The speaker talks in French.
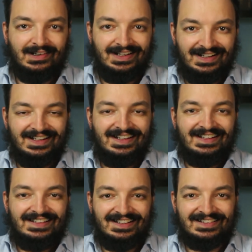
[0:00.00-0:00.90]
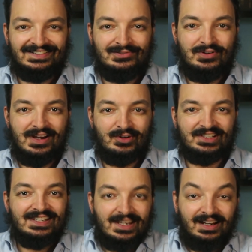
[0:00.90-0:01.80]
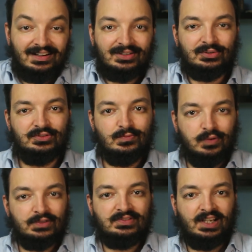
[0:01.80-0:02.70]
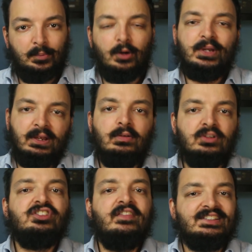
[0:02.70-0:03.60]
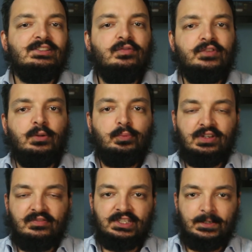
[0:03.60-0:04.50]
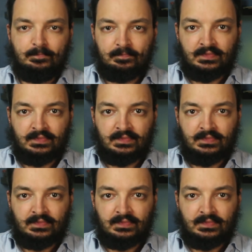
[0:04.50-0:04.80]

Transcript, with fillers: Euh, euh, coule à moitié hein, à cause du poids du serpent, mais ça va, c'est suffisant pour naviguer.